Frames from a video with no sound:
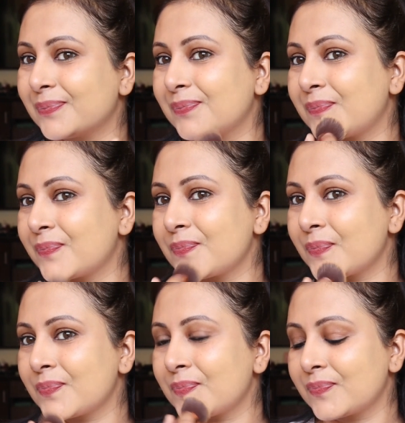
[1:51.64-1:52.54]
और
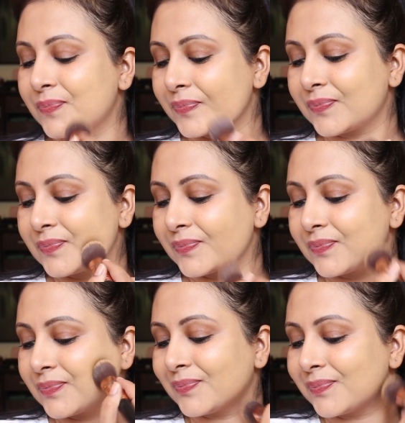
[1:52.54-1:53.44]
लिक्विड फाउंडेशन में भी
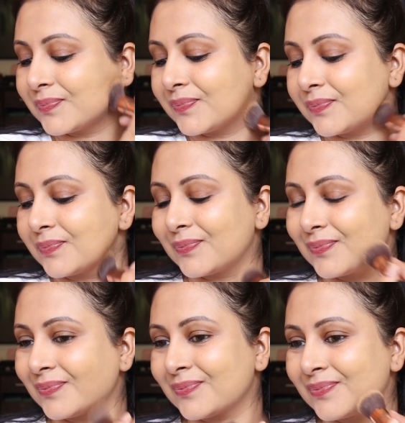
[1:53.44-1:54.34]
ये वाला ब्रश
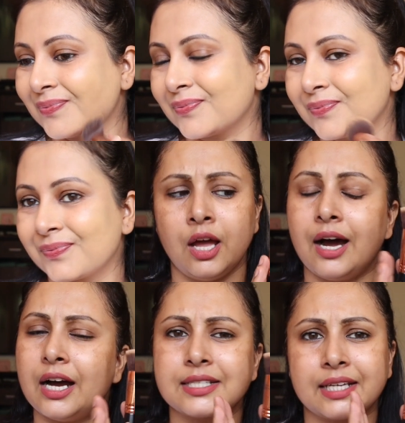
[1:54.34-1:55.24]
यूज़ कर सकते हैं
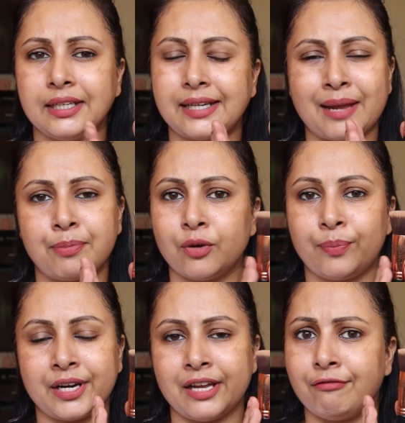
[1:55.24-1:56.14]
हर स्किन टाइप के
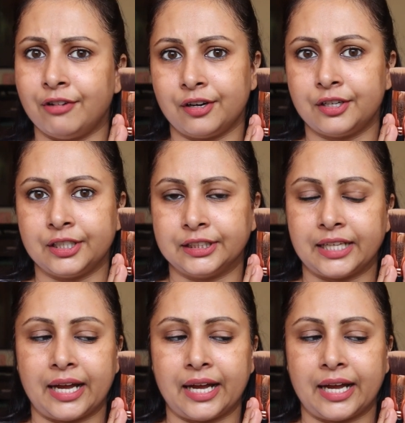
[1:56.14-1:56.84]
ऊपर ये वर्क करता